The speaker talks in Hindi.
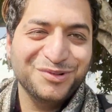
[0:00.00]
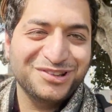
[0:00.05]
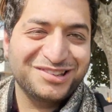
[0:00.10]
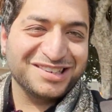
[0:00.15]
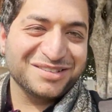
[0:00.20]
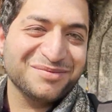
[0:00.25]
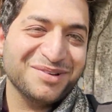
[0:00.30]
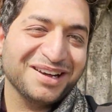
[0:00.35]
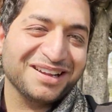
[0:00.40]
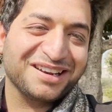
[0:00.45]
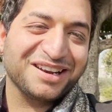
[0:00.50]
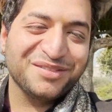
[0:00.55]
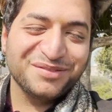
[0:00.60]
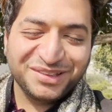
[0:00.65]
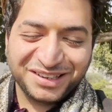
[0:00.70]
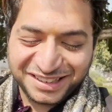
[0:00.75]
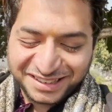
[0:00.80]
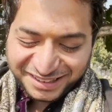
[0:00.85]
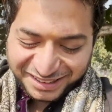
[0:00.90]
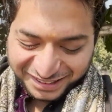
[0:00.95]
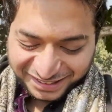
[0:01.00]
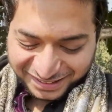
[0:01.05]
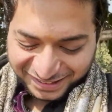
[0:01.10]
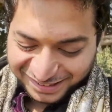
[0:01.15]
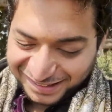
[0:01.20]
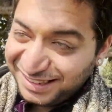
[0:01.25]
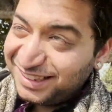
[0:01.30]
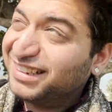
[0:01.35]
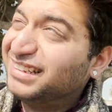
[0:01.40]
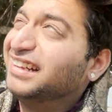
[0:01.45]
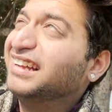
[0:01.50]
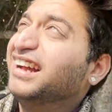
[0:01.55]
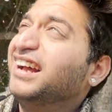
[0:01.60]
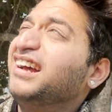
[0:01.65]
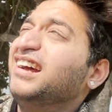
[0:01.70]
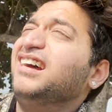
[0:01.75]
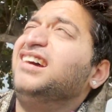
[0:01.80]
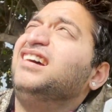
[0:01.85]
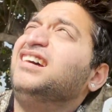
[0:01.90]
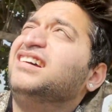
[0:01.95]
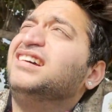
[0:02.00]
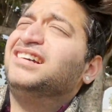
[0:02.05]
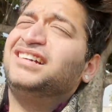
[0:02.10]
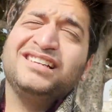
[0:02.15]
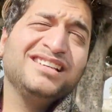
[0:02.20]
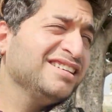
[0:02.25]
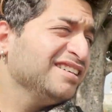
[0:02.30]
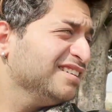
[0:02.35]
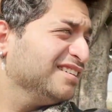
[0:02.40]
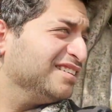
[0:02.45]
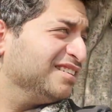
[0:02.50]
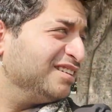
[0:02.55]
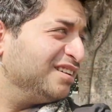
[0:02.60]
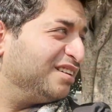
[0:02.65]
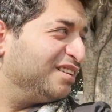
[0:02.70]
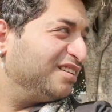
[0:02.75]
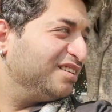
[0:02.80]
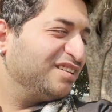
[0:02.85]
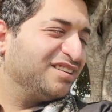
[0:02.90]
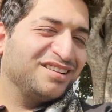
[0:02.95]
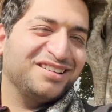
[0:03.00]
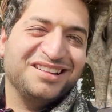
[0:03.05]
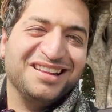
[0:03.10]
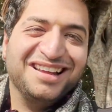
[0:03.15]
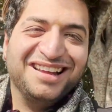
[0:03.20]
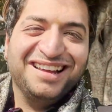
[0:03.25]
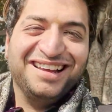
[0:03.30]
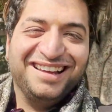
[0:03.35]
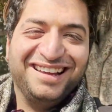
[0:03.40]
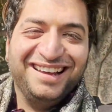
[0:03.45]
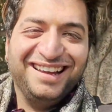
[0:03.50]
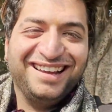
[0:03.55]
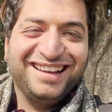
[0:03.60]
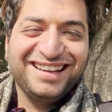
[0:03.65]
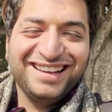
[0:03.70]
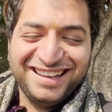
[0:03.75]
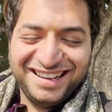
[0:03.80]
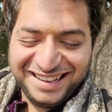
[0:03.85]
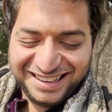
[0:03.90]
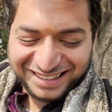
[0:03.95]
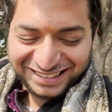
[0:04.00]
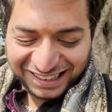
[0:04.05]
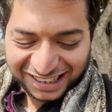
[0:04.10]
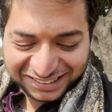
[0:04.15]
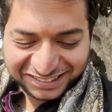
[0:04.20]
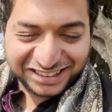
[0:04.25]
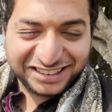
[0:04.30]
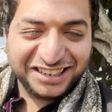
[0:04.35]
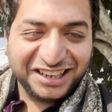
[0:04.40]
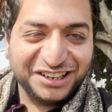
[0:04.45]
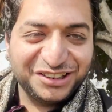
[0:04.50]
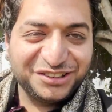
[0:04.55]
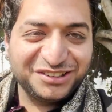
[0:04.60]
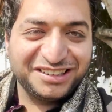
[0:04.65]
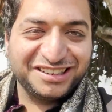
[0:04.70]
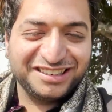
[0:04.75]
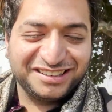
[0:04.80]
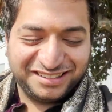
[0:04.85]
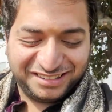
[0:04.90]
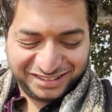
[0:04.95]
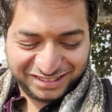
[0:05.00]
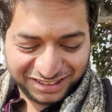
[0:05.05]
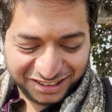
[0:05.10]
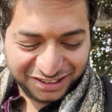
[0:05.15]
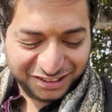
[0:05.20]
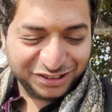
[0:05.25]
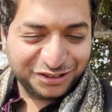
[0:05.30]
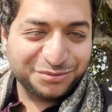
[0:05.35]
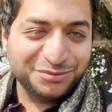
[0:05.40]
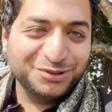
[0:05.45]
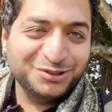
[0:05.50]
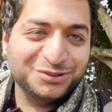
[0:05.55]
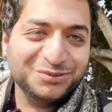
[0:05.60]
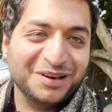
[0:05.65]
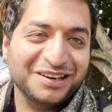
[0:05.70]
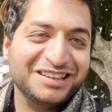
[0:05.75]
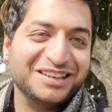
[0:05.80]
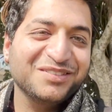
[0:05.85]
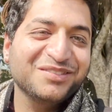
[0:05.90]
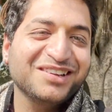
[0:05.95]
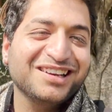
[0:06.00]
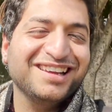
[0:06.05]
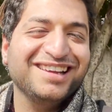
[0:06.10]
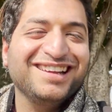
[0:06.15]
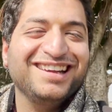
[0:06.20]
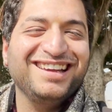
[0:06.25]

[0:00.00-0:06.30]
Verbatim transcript: मुझसे मार रहा है मेरे तय है टाइटल डाल दू ये सर ने समूच मार दी मेरे